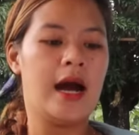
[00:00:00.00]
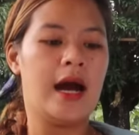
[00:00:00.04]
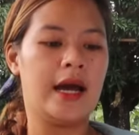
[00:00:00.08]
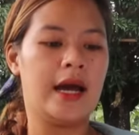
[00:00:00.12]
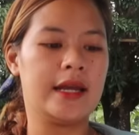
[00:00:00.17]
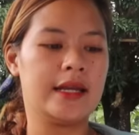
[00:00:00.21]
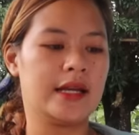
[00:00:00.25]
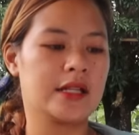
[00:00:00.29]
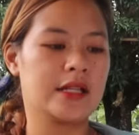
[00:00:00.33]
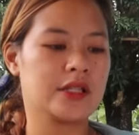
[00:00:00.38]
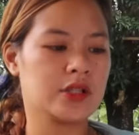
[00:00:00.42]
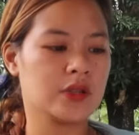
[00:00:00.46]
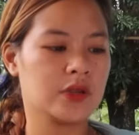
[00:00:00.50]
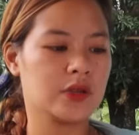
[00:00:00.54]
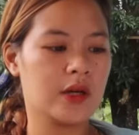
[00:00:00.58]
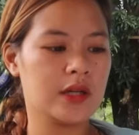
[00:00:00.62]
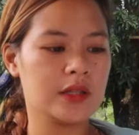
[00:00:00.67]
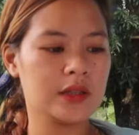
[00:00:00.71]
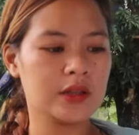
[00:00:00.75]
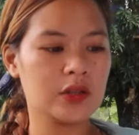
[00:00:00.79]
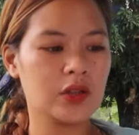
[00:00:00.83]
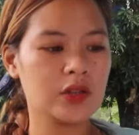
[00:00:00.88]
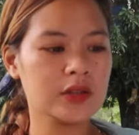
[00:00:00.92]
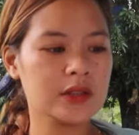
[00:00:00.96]
Ayan. So,
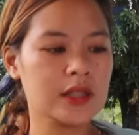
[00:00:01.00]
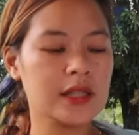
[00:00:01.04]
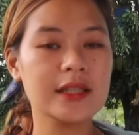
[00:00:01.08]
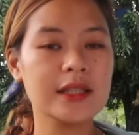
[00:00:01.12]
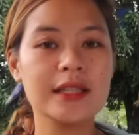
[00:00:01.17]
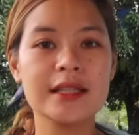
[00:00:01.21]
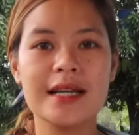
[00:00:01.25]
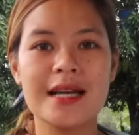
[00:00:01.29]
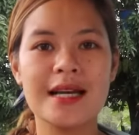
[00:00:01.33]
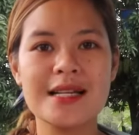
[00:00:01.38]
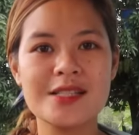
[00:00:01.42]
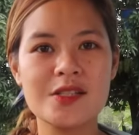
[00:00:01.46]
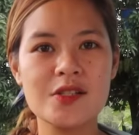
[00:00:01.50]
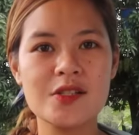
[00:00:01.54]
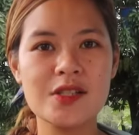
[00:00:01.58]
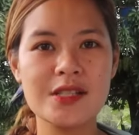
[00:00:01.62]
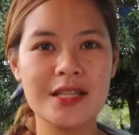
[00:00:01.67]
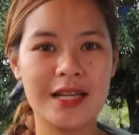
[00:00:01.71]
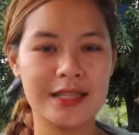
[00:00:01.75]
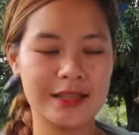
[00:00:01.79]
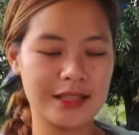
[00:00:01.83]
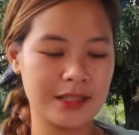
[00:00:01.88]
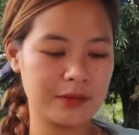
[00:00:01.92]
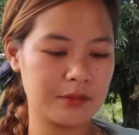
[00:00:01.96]
ang total na gastos
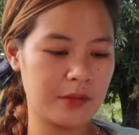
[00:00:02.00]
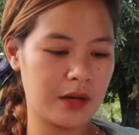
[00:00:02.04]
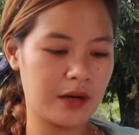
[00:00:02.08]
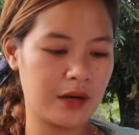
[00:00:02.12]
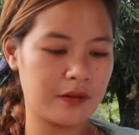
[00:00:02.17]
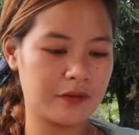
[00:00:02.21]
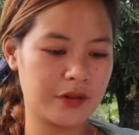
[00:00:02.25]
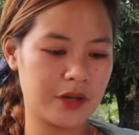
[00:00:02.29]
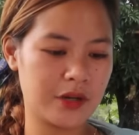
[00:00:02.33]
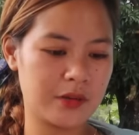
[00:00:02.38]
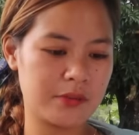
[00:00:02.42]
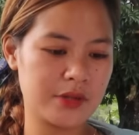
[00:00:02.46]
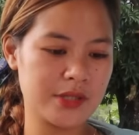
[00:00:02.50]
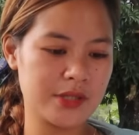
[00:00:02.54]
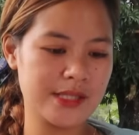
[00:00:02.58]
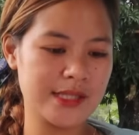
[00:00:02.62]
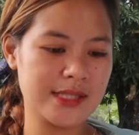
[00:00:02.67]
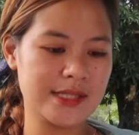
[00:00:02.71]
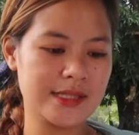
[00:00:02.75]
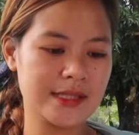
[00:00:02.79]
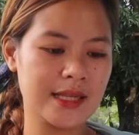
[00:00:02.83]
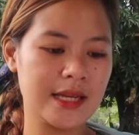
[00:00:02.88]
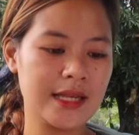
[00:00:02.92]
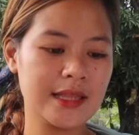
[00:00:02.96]
natin, mga farmers,
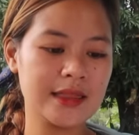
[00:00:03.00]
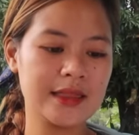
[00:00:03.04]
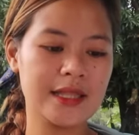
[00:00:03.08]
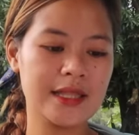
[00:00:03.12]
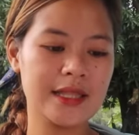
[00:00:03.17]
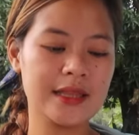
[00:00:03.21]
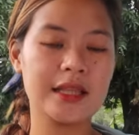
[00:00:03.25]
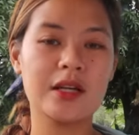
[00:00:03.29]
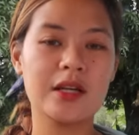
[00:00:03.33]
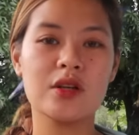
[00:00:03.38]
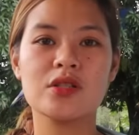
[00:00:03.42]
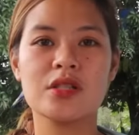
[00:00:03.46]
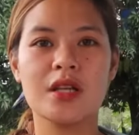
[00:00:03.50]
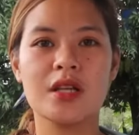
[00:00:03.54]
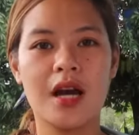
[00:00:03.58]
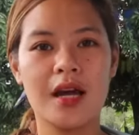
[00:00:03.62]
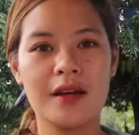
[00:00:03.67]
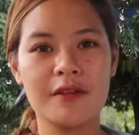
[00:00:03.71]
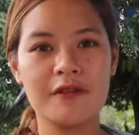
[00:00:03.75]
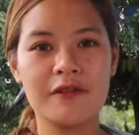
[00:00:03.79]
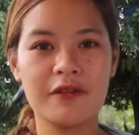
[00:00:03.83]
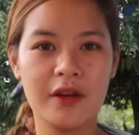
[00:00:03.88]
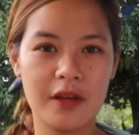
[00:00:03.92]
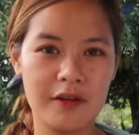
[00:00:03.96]
is
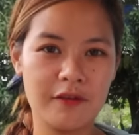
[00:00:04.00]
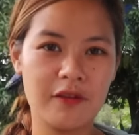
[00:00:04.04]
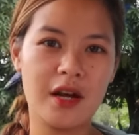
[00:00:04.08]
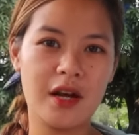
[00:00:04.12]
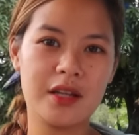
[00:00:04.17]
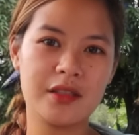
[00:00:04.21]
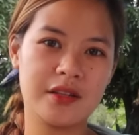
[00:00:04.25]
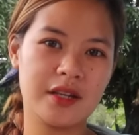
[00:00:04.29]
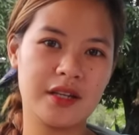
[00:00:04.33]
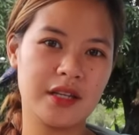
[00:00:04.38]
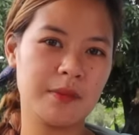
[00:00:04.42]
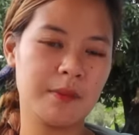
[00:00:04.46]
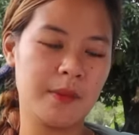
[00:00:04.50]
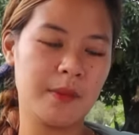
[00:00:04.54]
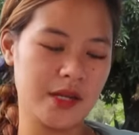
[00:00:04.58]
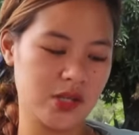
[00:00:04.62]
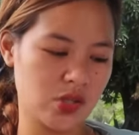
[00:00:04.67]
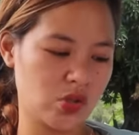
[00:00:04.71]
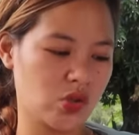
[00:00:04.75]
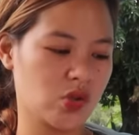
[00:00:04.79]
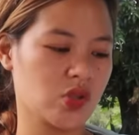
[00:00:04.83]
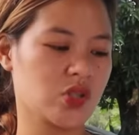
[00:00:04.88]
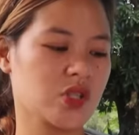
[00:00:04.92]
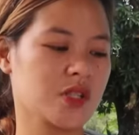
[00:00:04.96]
19,500
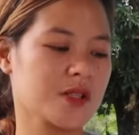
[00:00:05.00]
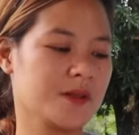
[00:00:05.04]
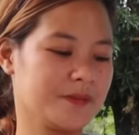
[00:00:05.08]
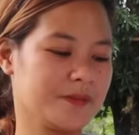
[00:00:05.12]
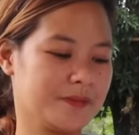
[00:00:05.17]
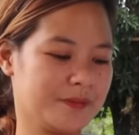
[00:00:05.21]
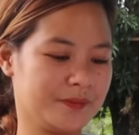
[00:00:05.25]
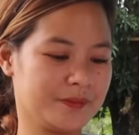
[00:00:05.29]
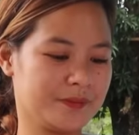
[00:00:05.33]
pesos.